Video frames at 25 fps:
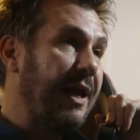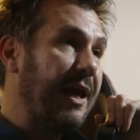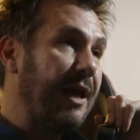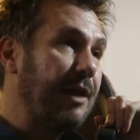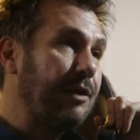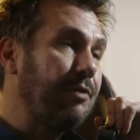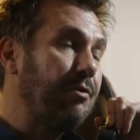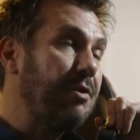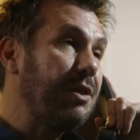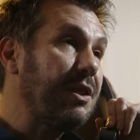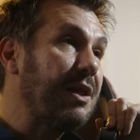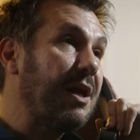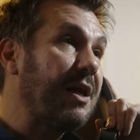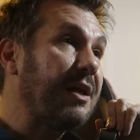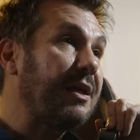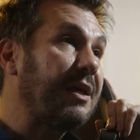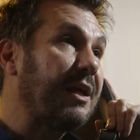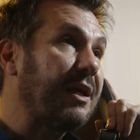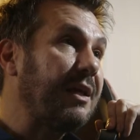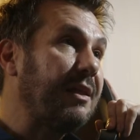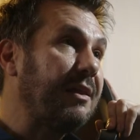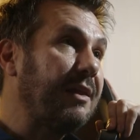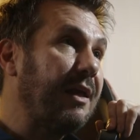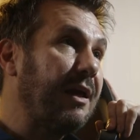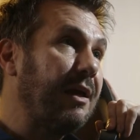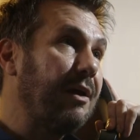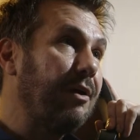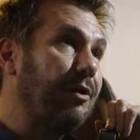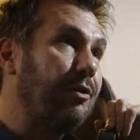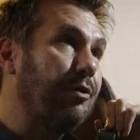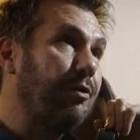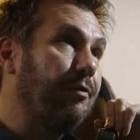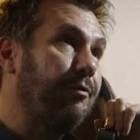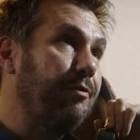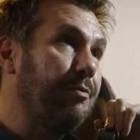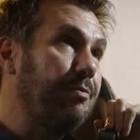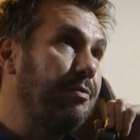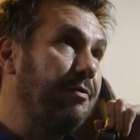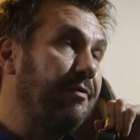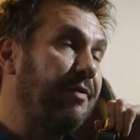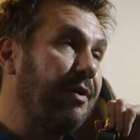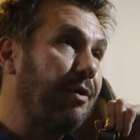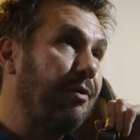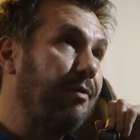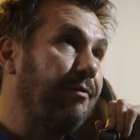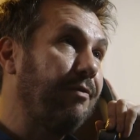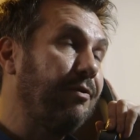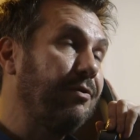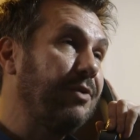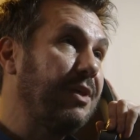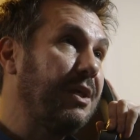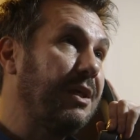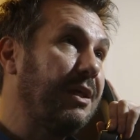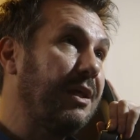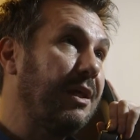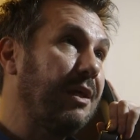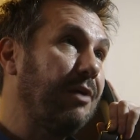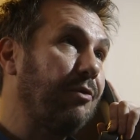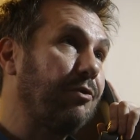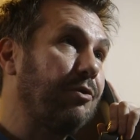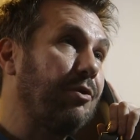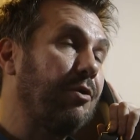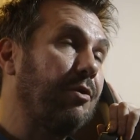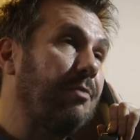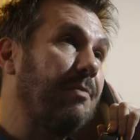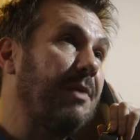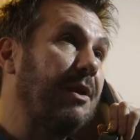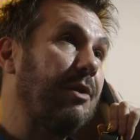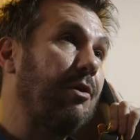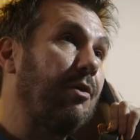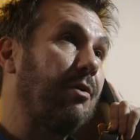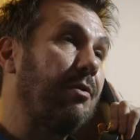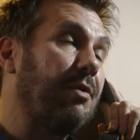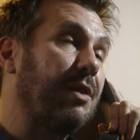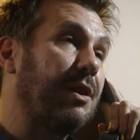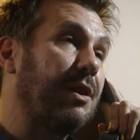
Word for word: Est-ce que c'est un critère que vous pouvez revendiquer en tant que metteur en